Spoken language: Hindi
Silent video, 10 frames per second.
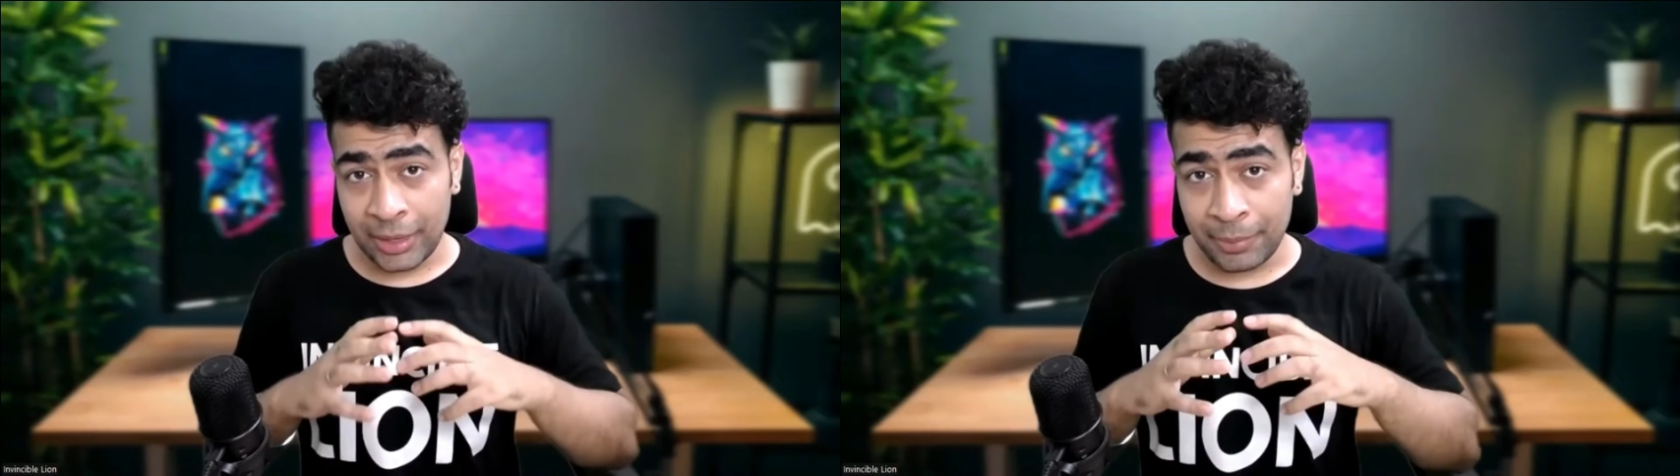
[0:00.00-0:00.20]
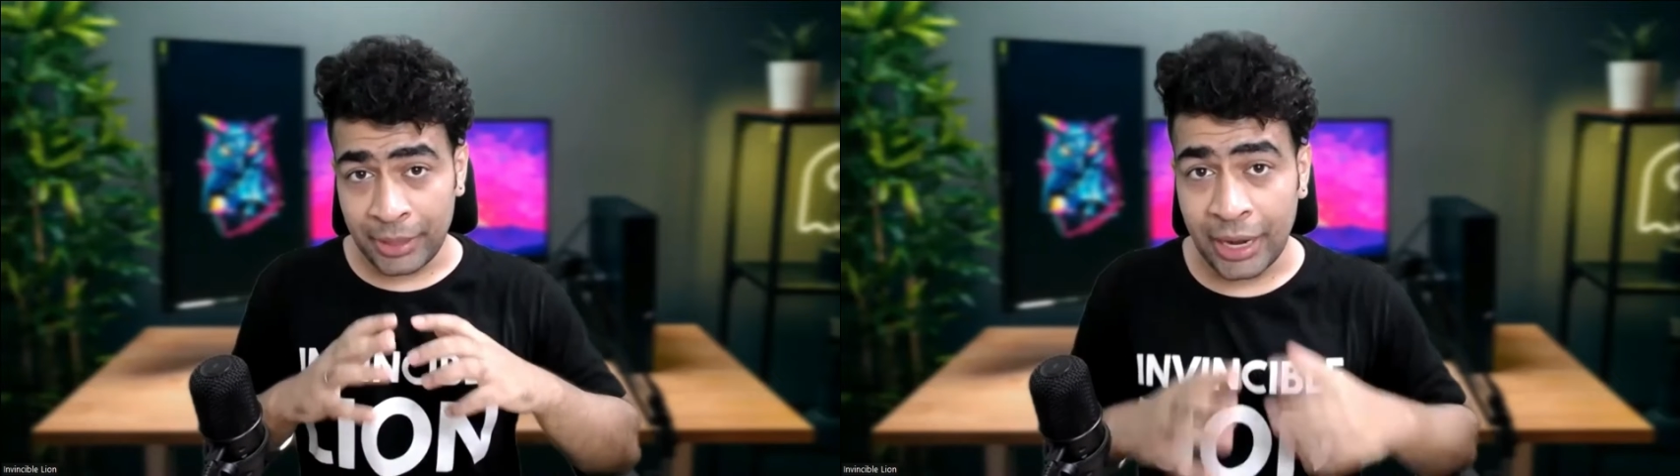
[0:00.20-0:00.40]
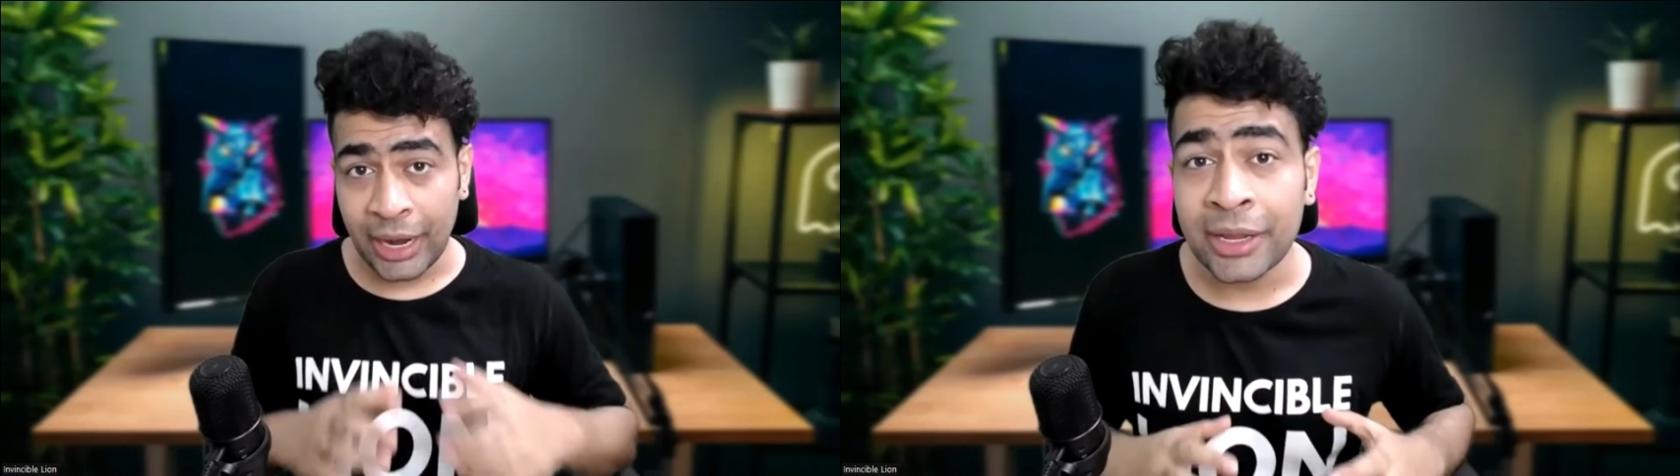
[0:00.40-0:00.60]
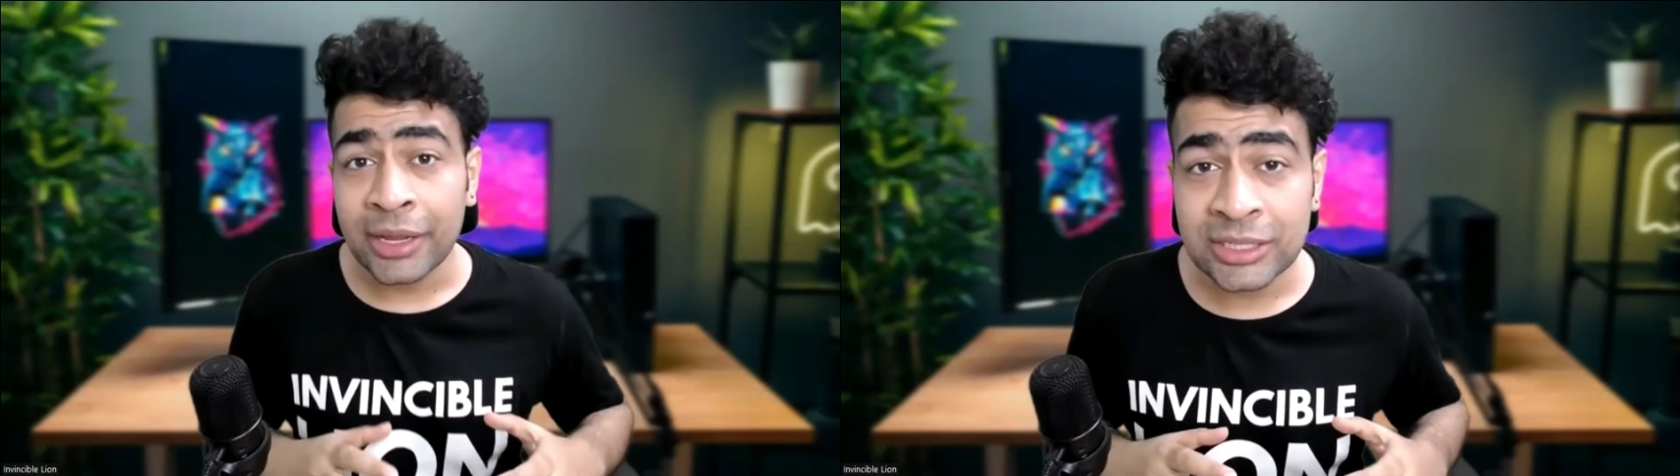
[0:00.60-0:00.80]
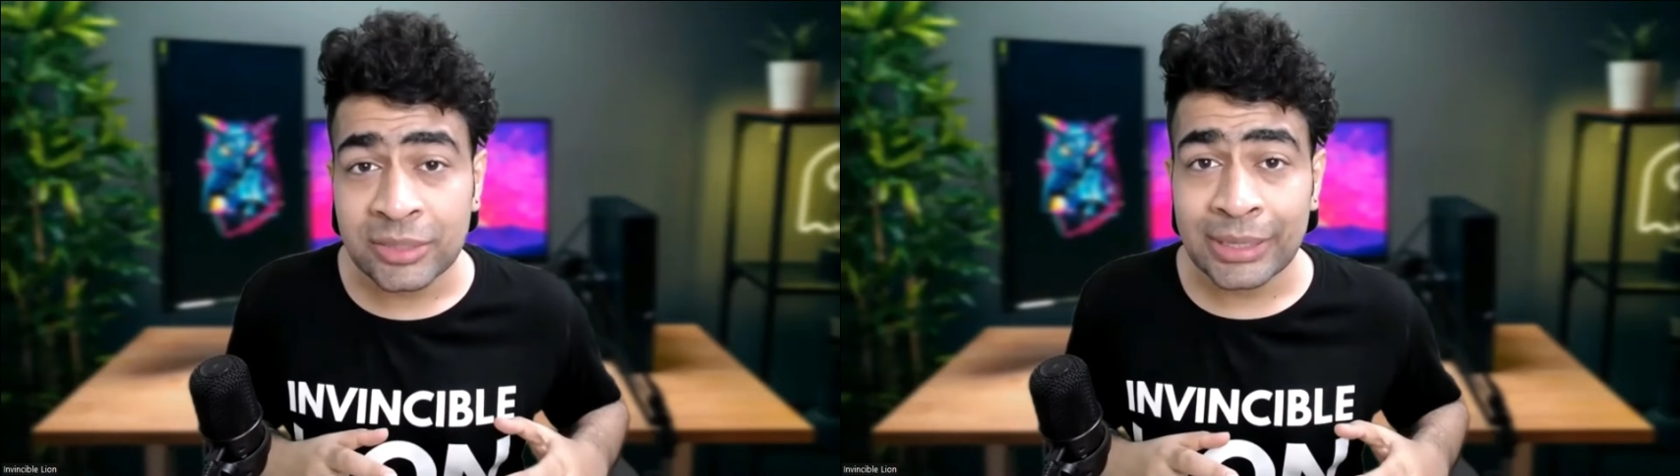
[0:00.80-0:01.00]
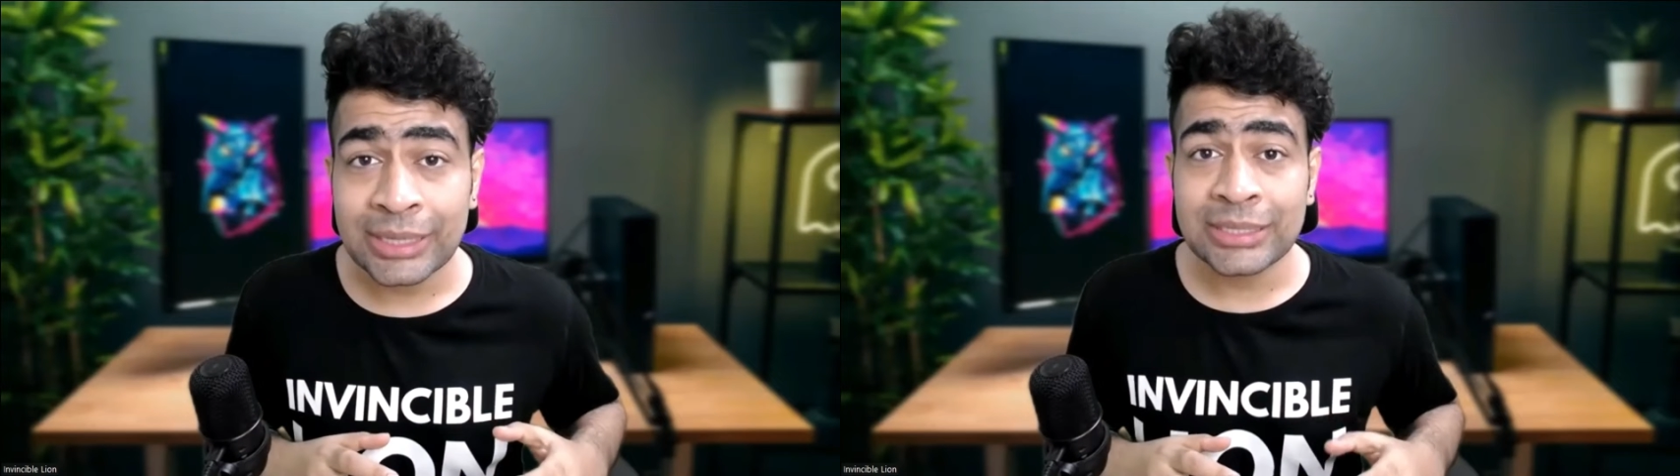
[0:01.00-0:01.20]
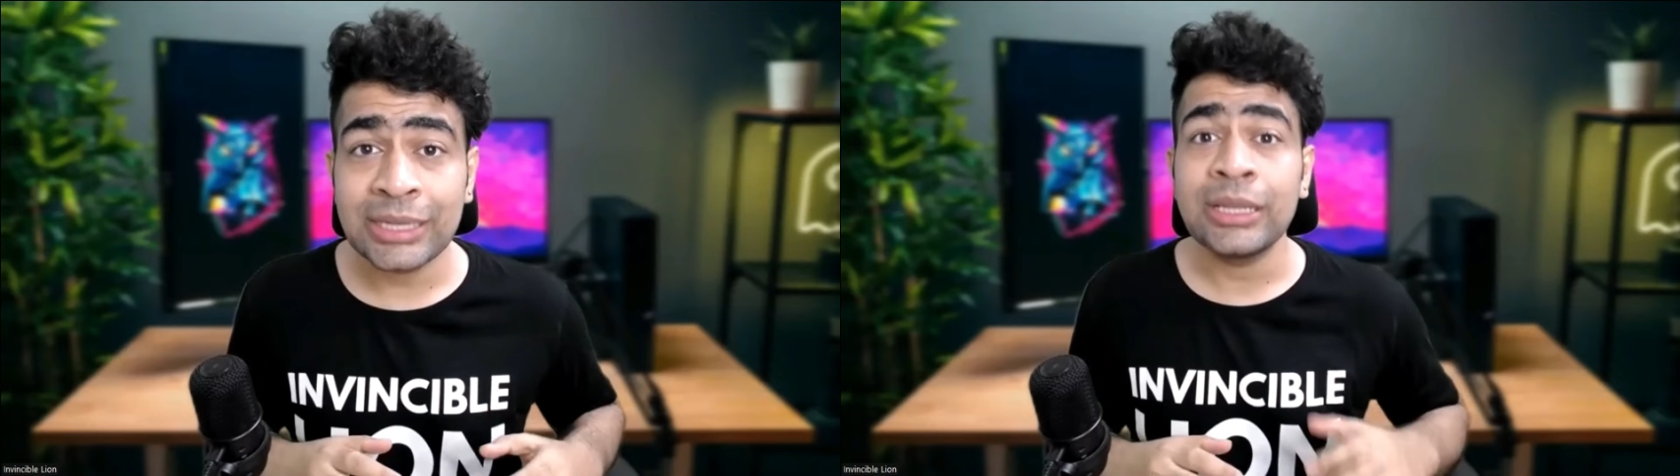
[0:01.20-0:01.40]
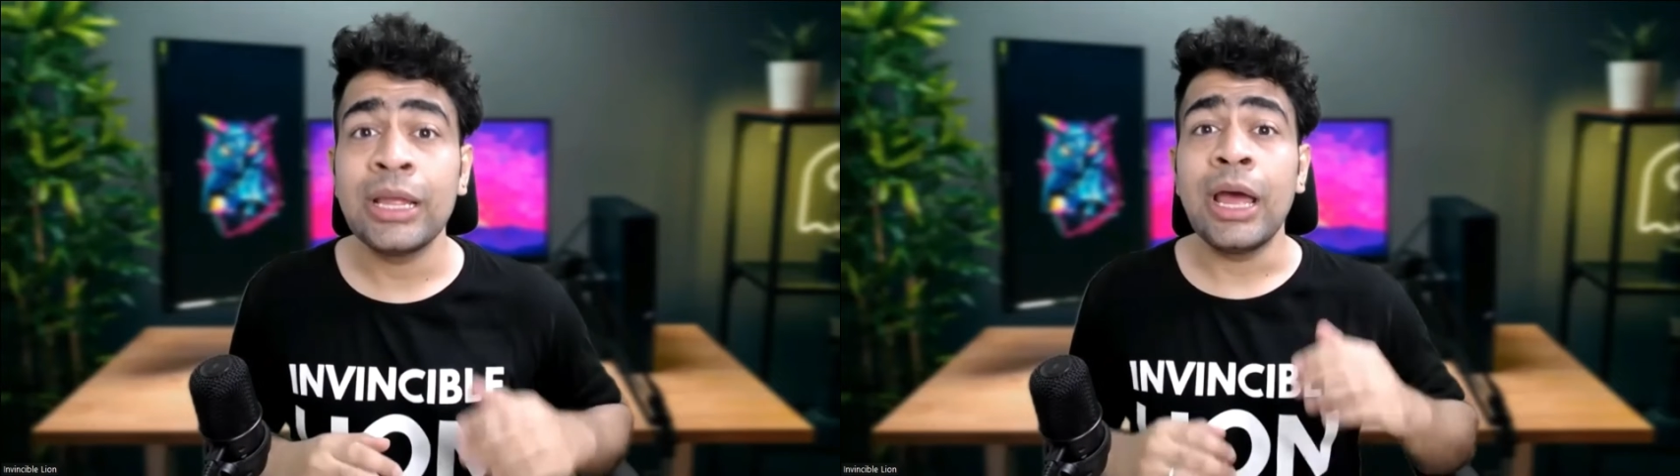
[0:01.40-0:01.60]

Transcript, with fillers: अपने एंड कस्टमर के साथ